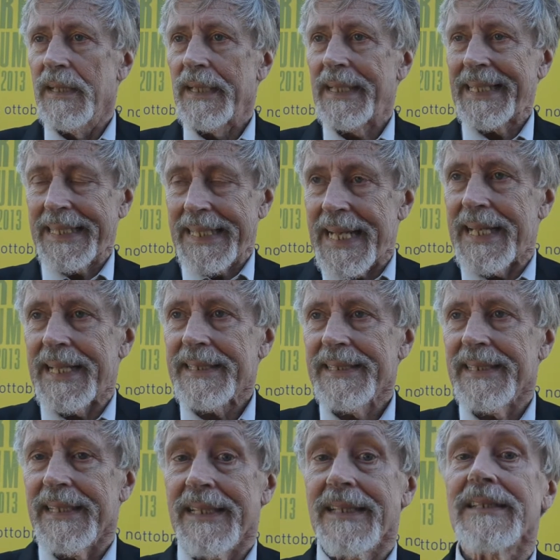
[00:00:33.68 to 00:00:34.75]

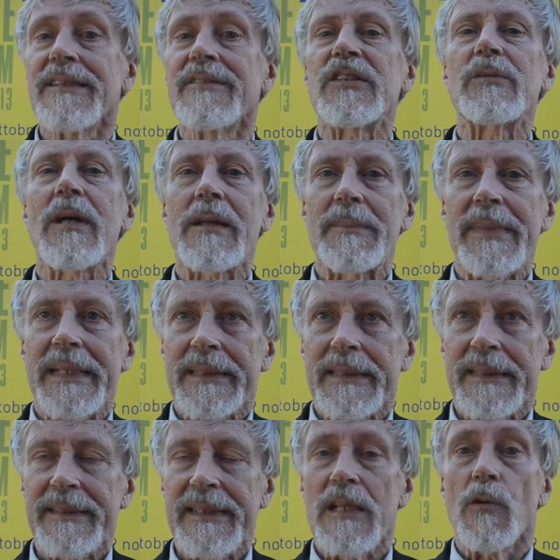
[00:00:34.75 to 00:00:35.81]
creare
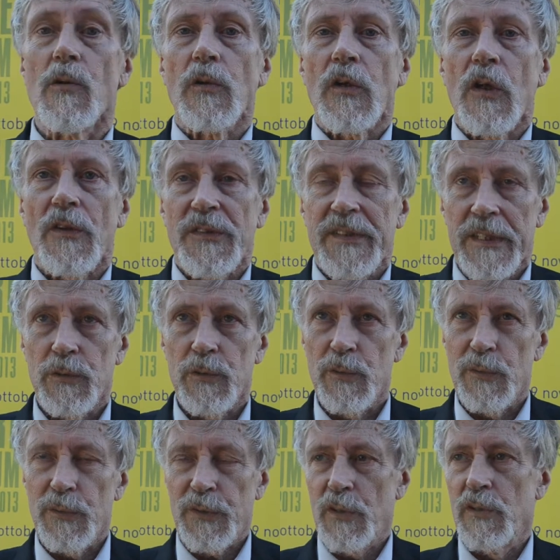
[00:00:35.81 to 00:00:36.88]
individualmente un
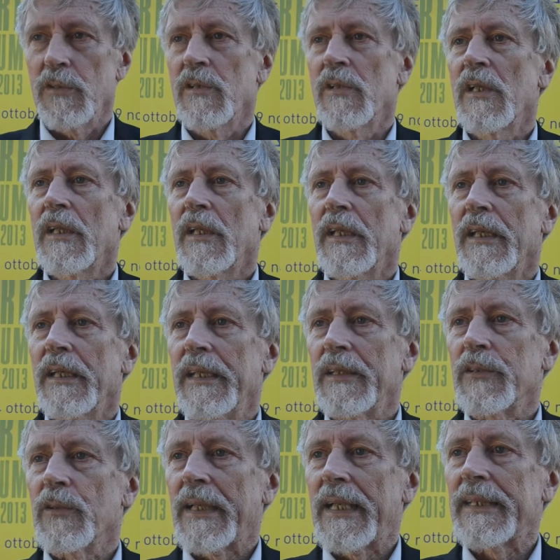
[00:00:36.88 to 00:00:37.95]
contenuto e
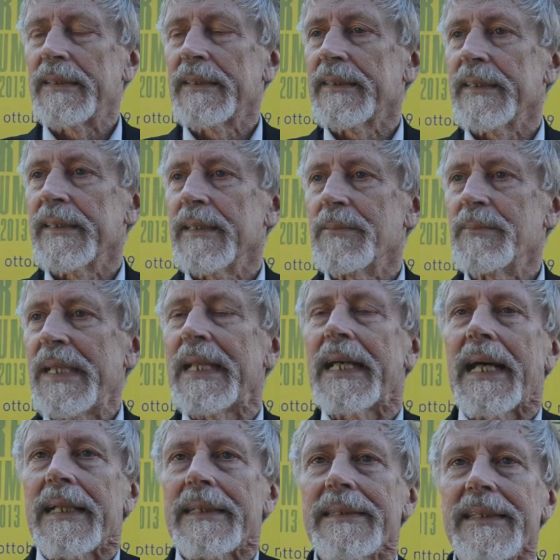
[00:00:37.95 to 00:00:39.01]
durante mille
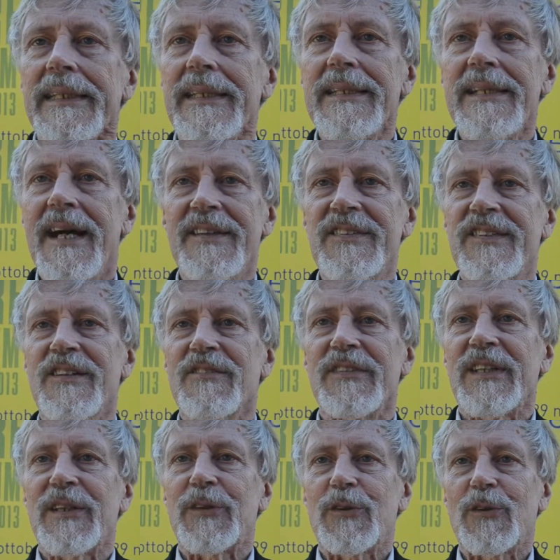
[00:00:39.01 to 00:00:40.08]
anni ha
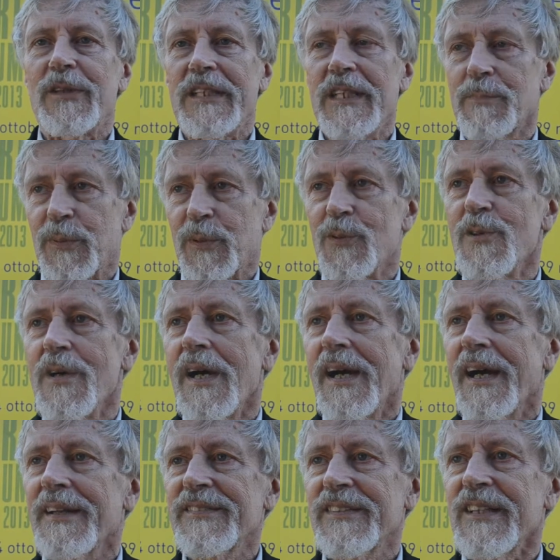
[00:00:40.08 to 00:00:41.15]
servito e di più
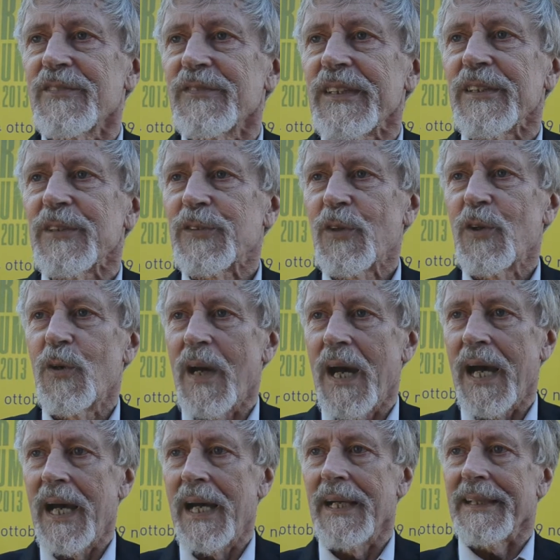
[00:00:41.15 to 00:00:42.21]
ha servito
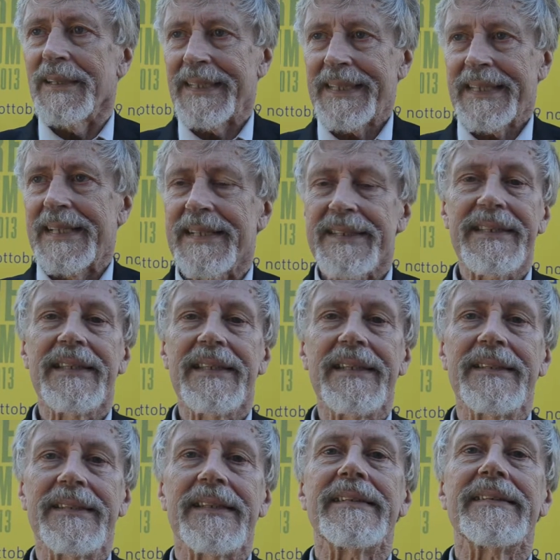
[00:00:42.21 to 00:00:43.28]
a creare
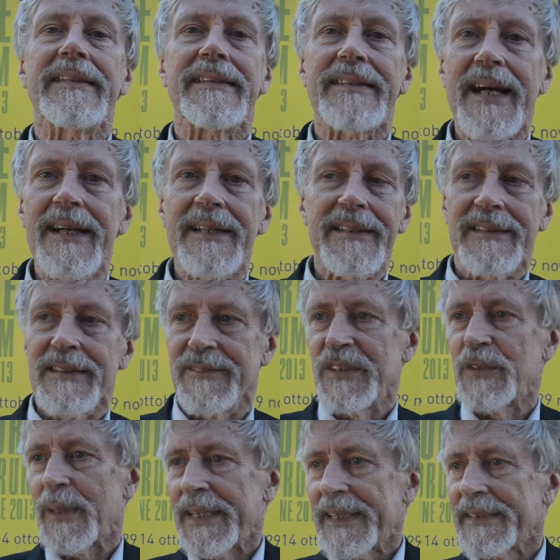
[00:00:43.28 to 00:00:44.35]
identità,
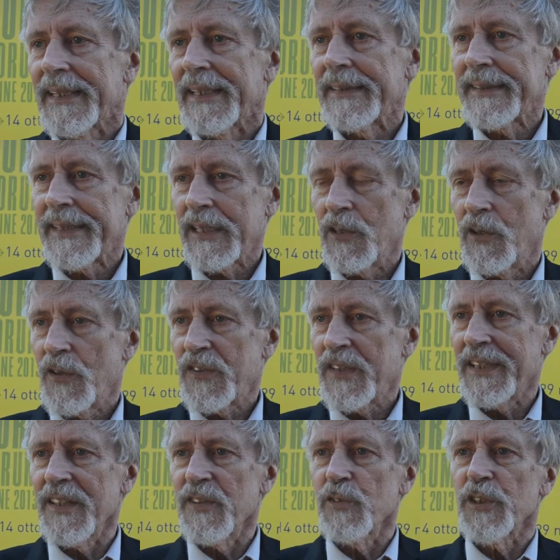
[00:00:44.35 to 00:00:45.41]
individualità e altre cose.
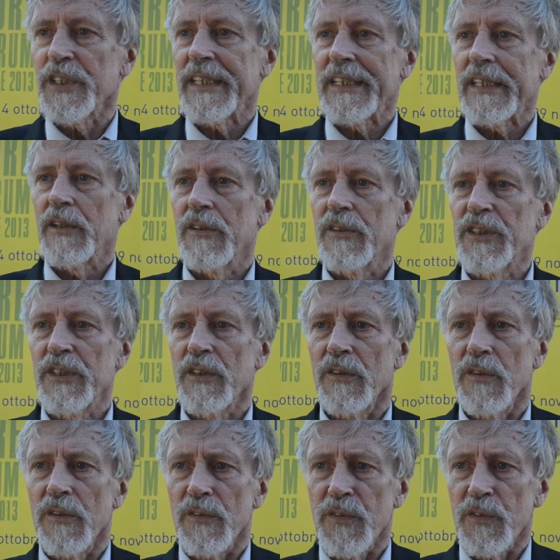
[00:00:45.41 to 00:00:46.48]
Che succede oggi?
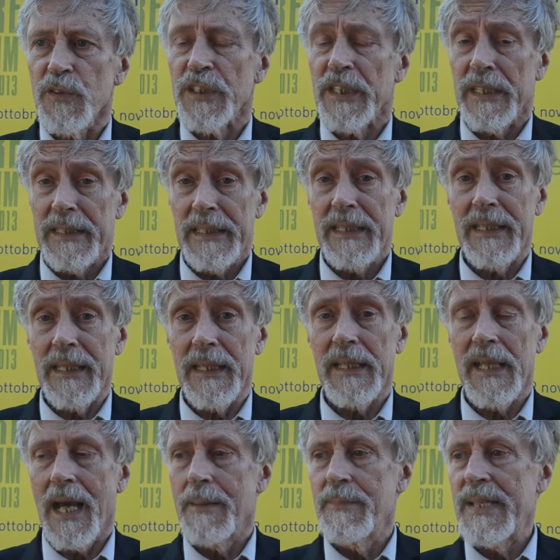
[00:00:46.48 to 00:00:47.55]
Oh, succede che
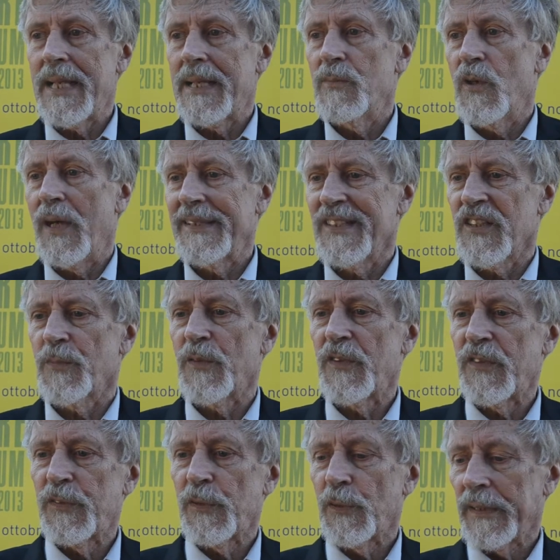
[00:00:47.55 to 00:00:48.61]
abbiamo a
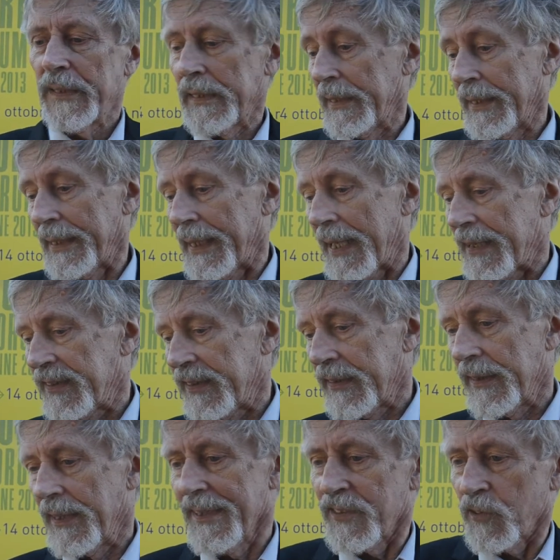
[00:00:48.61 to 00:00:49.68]
disposizione i ragazzi
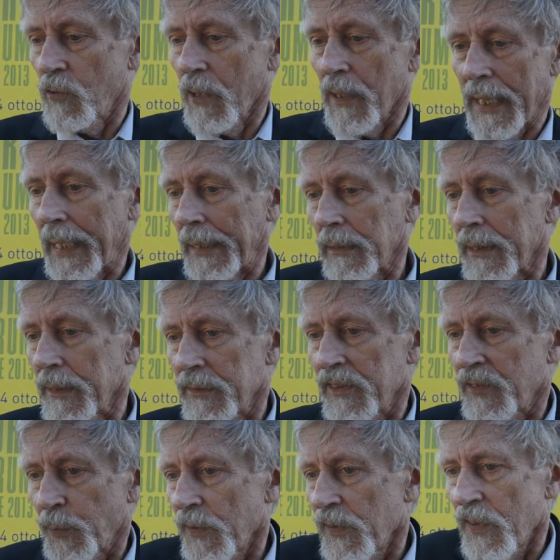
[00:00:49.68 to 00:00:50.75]
della scuola, hanno ah a
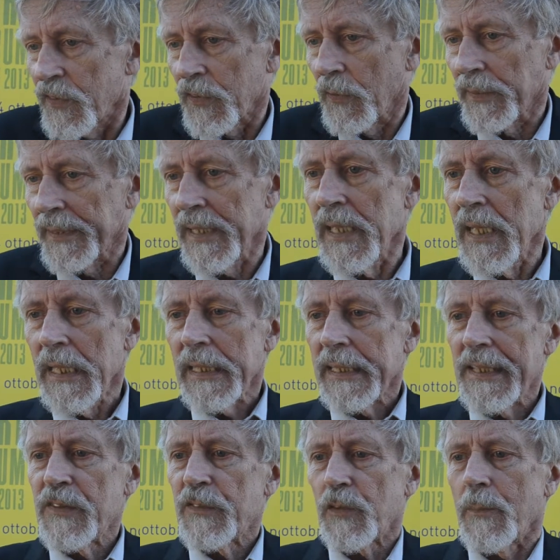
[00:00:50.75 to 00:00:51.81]
disposizione
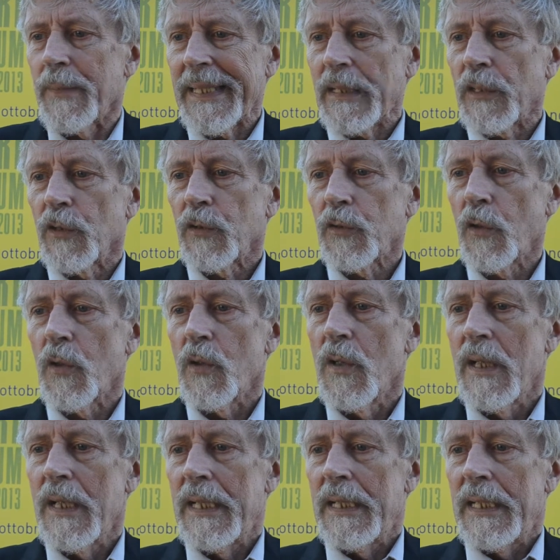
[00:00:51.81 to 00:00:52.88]
il strumento
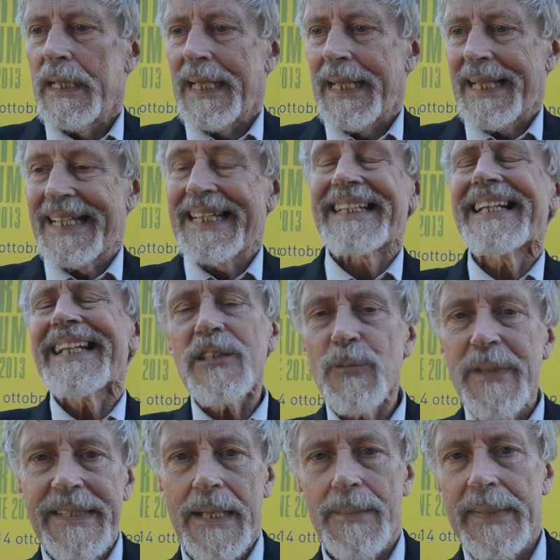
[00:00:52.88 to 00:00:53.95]

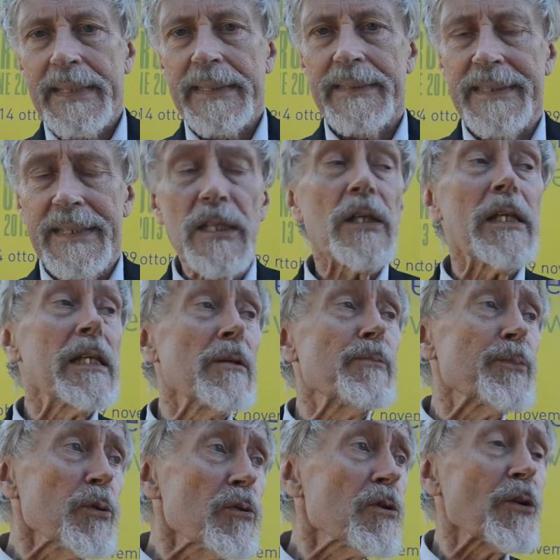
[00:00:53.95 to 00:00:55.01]
gratuitamente il
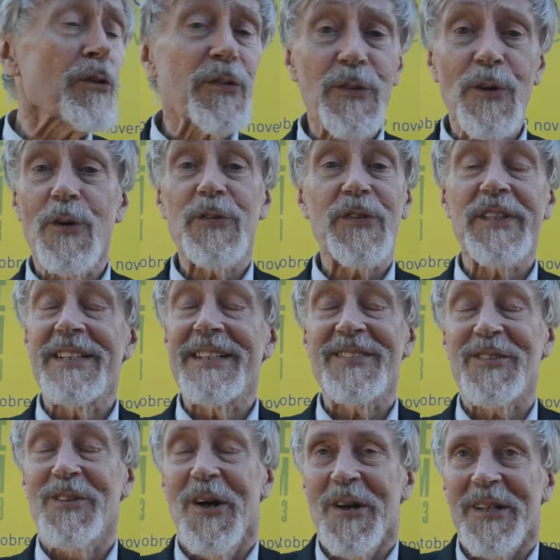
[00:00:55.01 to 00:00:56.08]
più costoso della
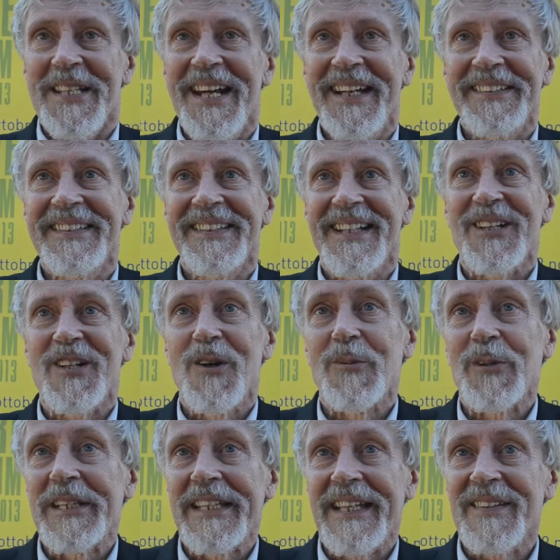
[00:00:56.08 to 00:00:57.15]
storia della
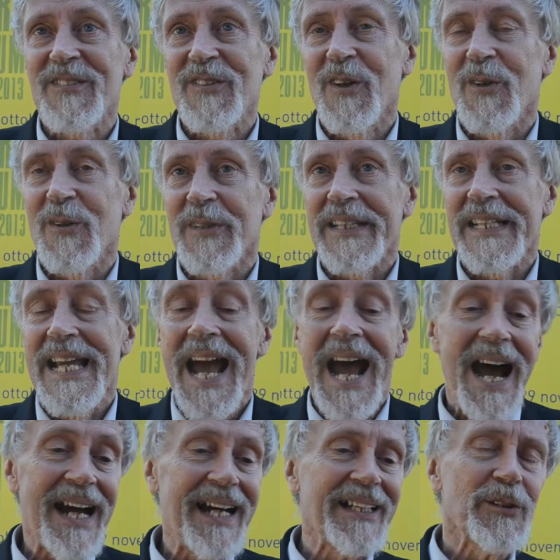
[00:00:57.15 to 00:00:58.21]
comunicazione.
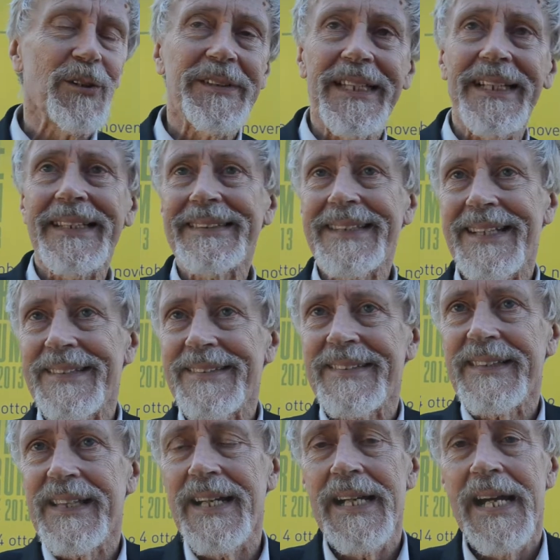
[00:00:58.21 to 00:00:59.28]
Hanno nella
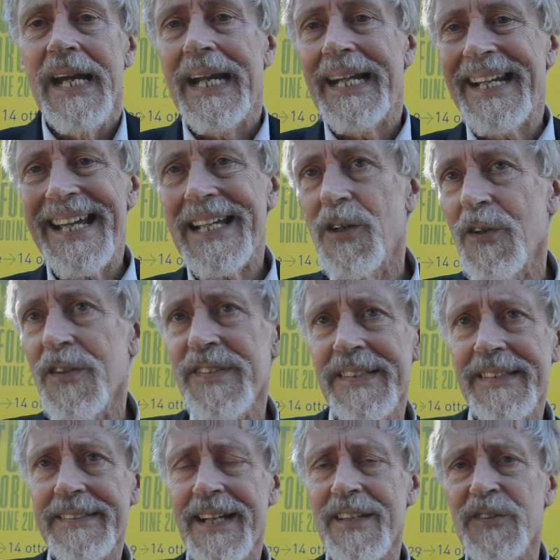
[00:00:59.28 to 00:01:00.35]
tasca la
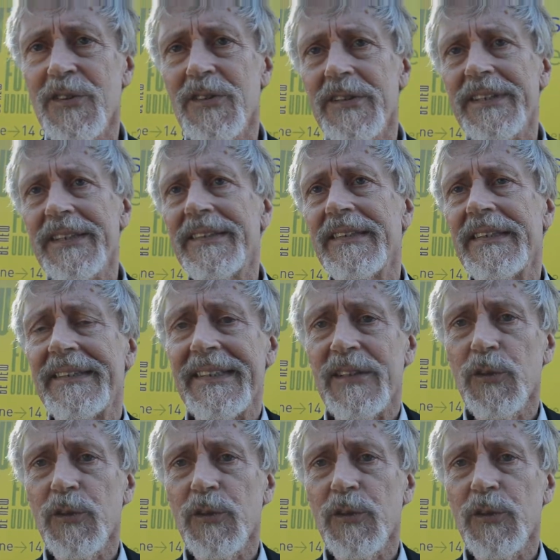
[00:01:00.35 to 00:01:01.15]
concentrazione di